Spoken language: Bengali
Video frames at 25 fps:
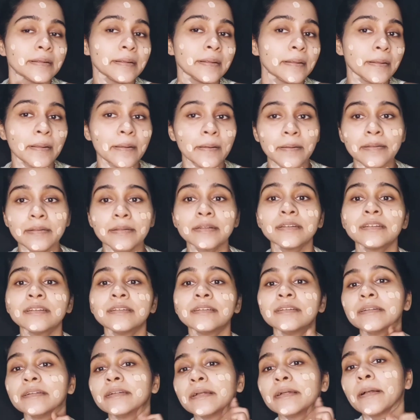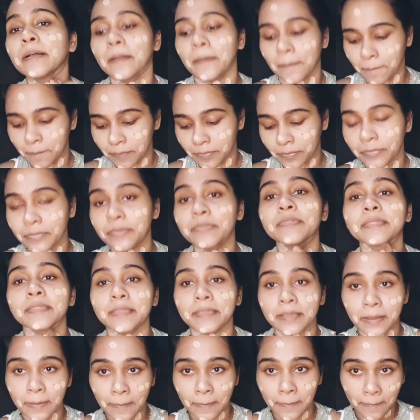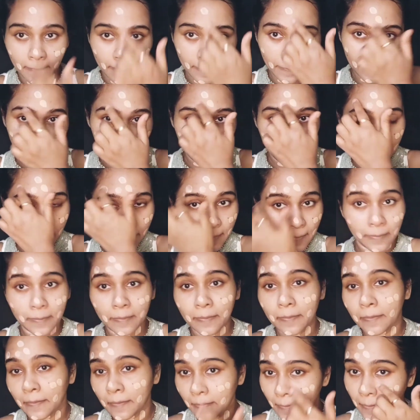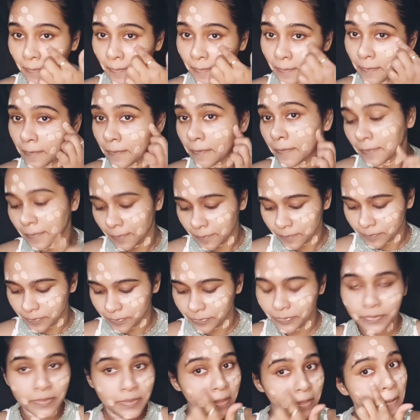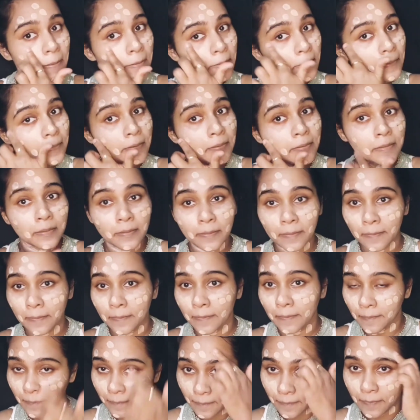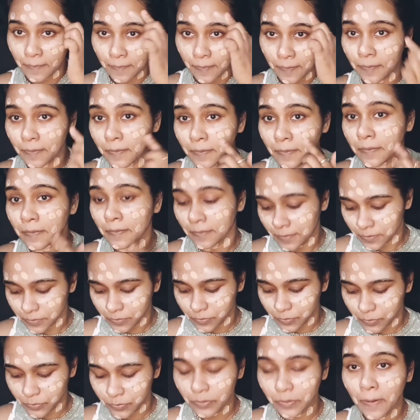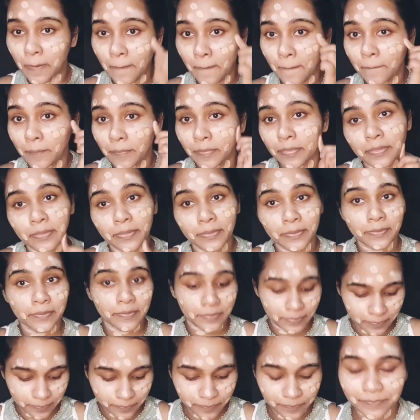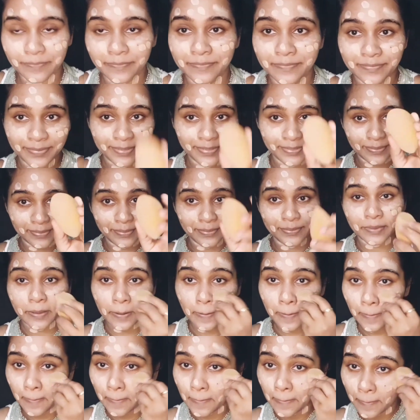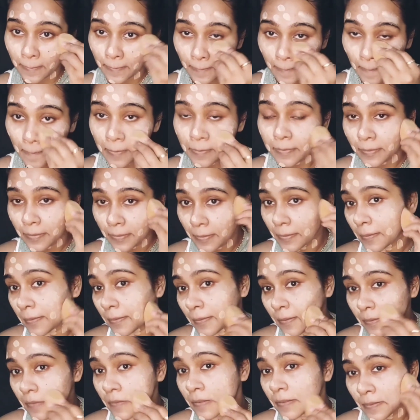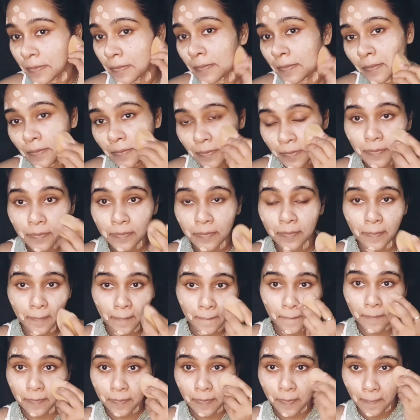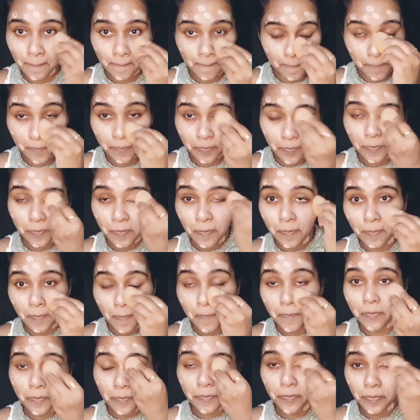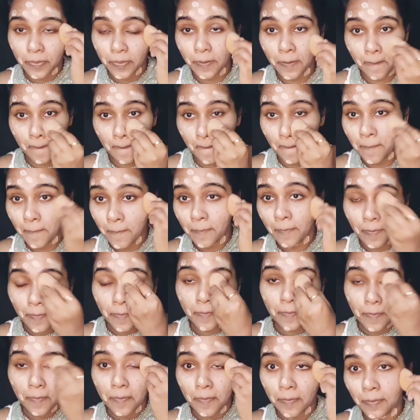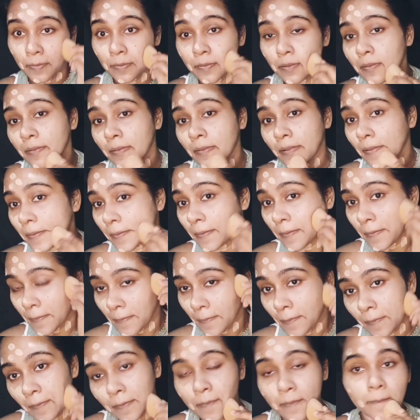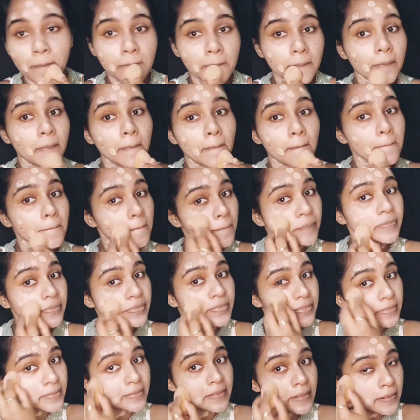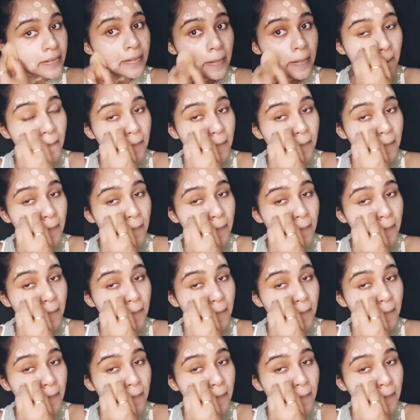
দুটোকে ভালো করে মিক্স করে ফেস এবং নেককে ভালো করে অ্যাপ্লাই করব। নেকটাকেও আমরা অ্যাভয়েড করব না নেকেও আমরা ভালো করে ফাউন্ডেশন লাগাবো যাতে ফেসের সাথে নেকটা আলাদা না লাগে